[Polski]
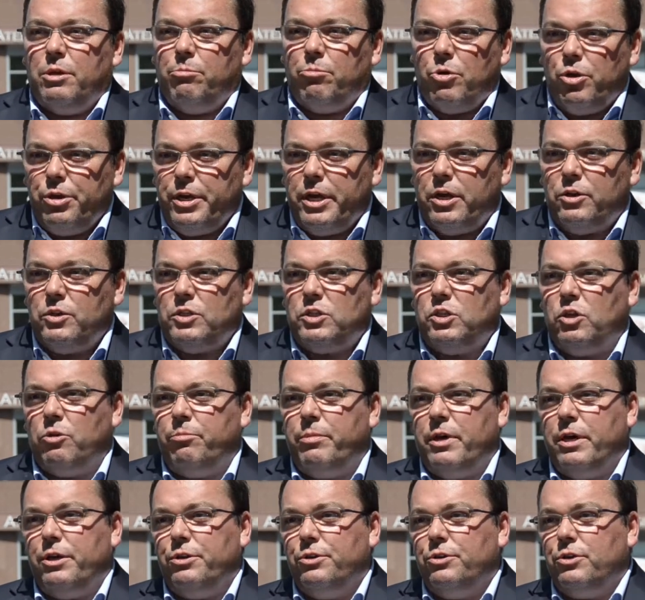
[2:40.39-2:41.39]
moja
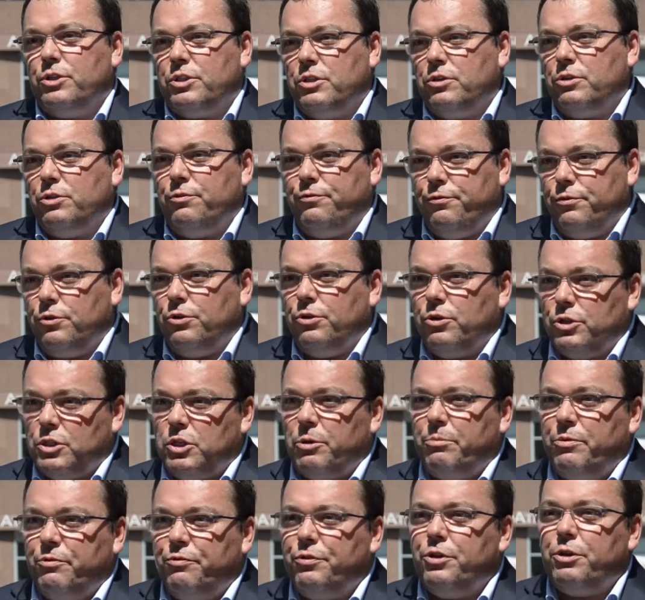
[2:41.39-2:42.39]
osoba i, oso i osoby